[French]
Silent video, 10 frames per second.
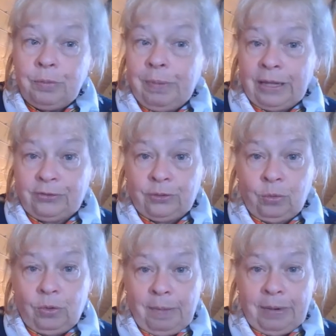Pâques
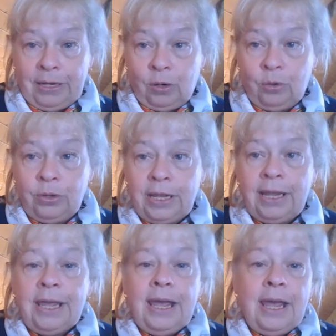selon la pleine lune
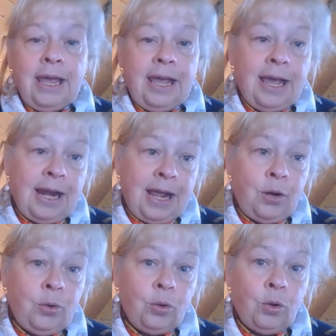et elle a
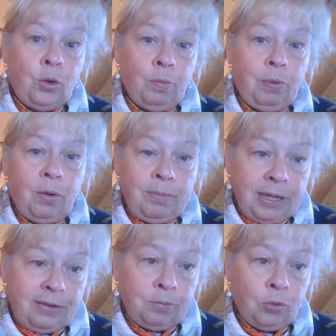lieu le
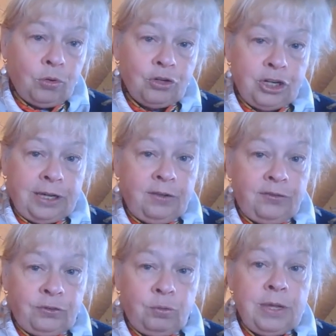premier dimanche qui
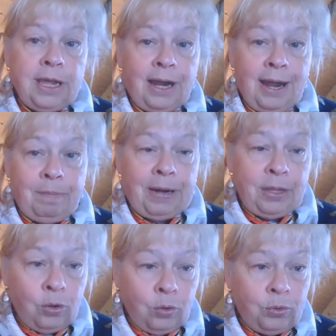suit la
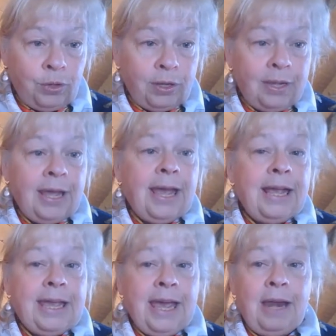pleine lune,
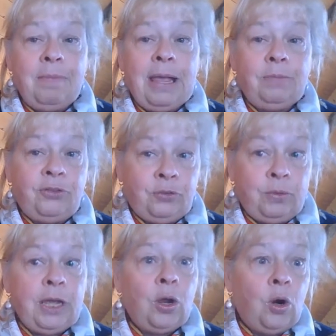qui elle-même
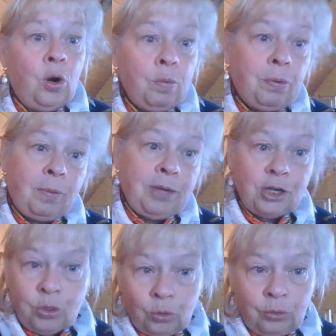suit le premier
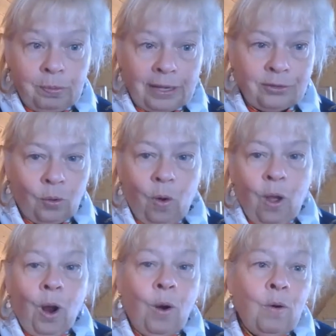jour du printemps,
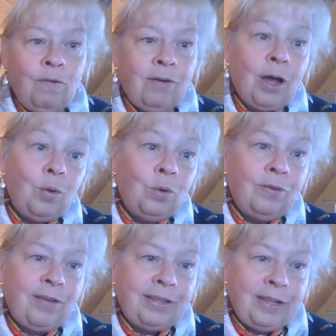le 20 ou le
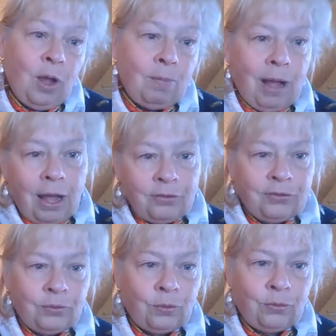21
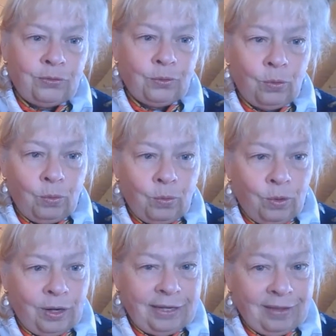mars euh, selon
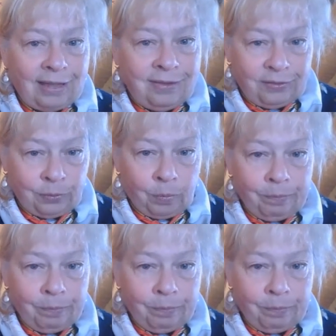euh, les traditions.